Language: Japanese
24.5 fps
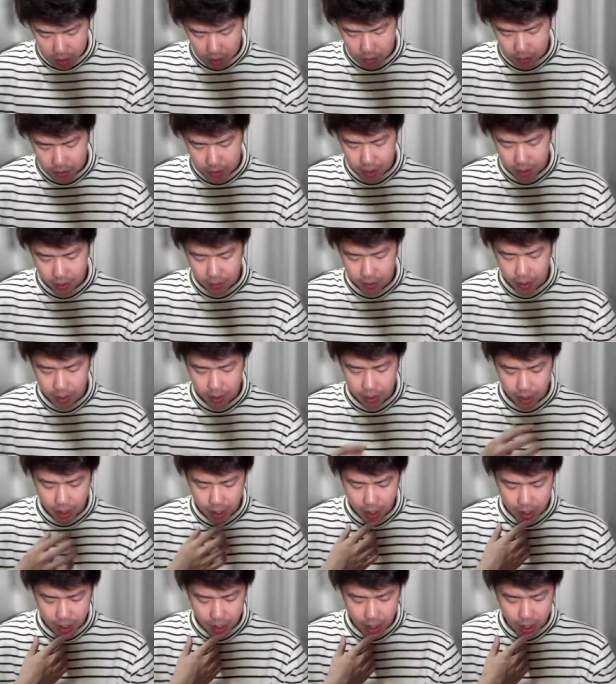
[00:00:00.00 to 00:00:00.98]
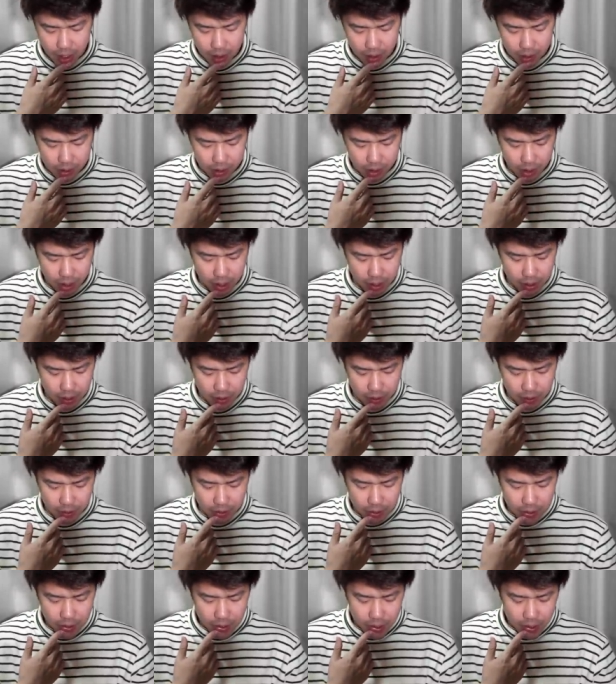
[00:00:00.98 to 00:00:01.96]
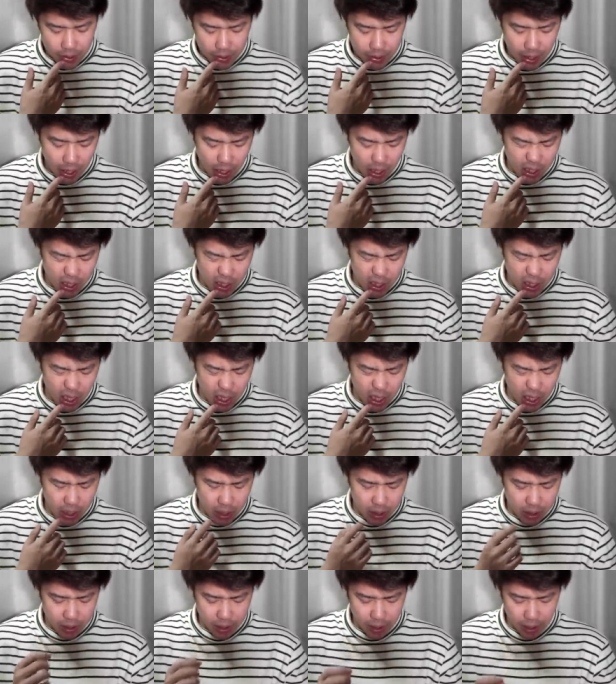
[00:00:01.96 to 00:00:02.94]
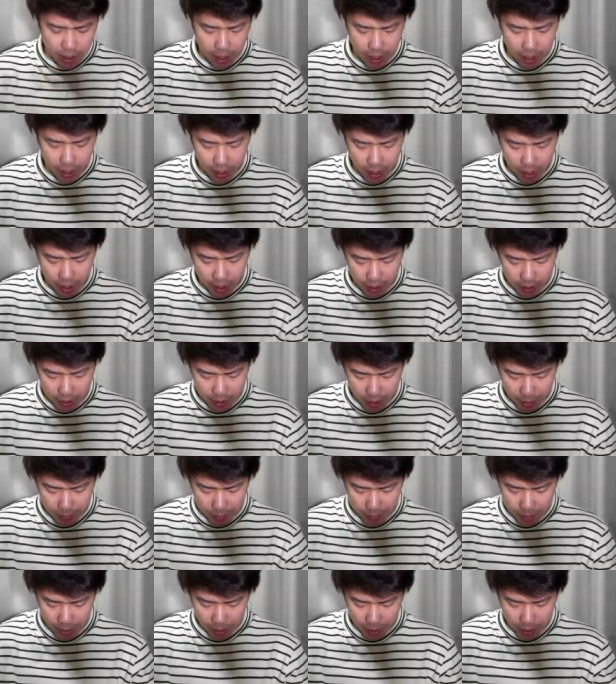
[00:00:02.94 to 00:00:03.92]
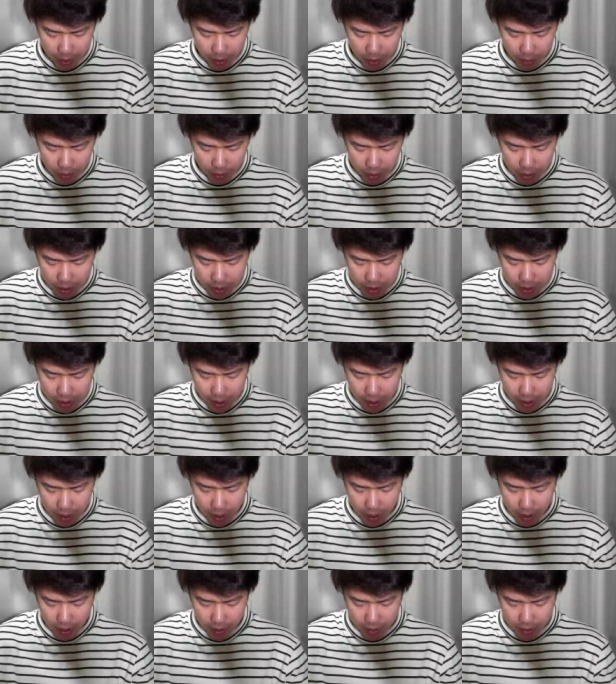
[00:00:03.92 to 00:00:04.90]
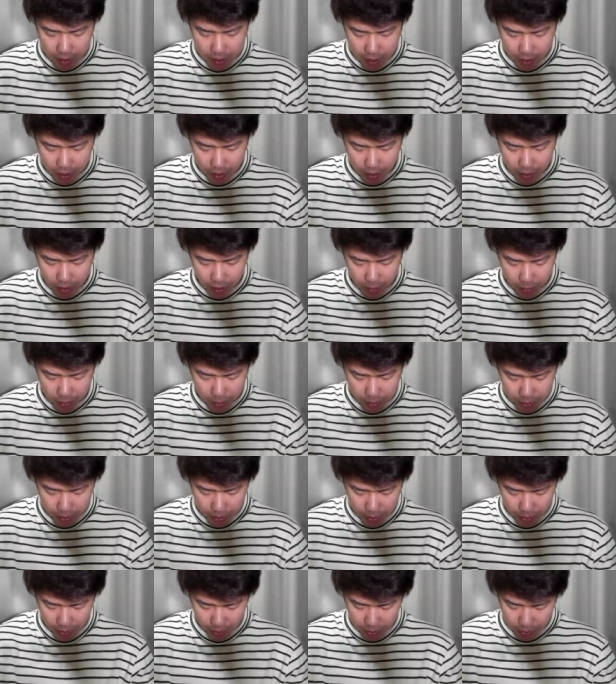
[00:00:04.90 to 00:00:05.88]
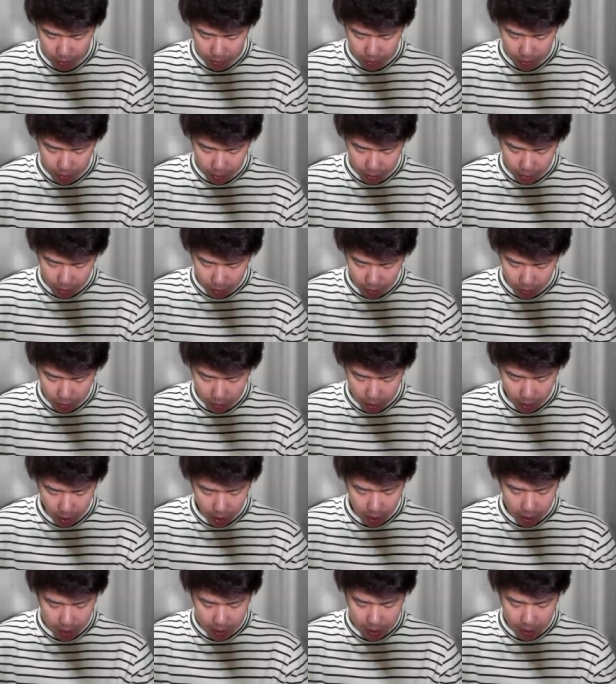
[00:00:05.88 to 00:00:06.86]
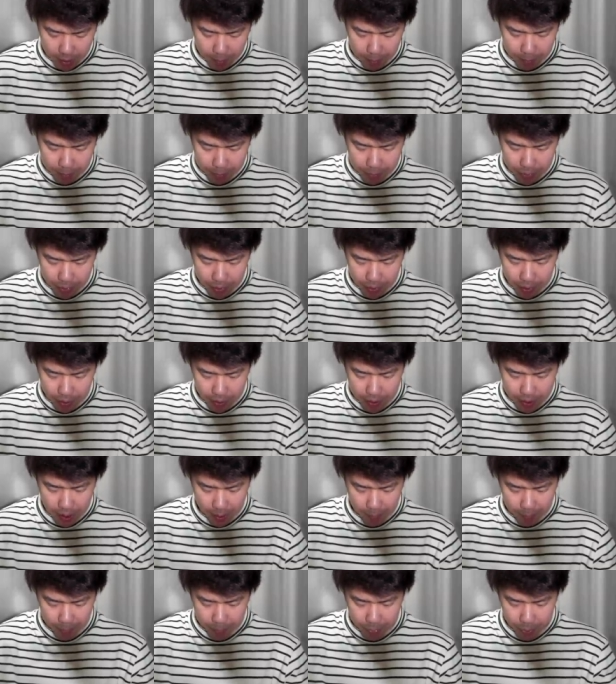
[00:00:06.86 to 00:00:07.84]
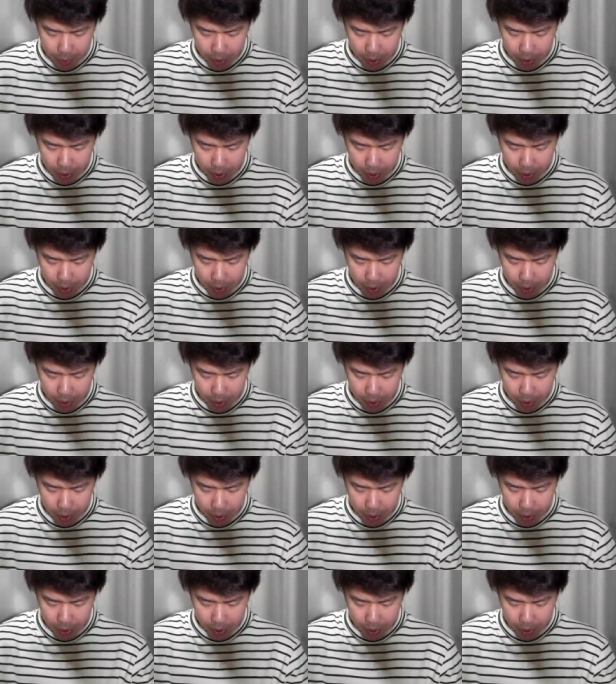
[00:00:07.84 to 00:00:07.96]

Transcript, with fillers: 両サイ受けてギャングがいるギャングがいるんで多分ねロイジャイギャングしてくると思うんですよ俺がザップ、うん、ザップっ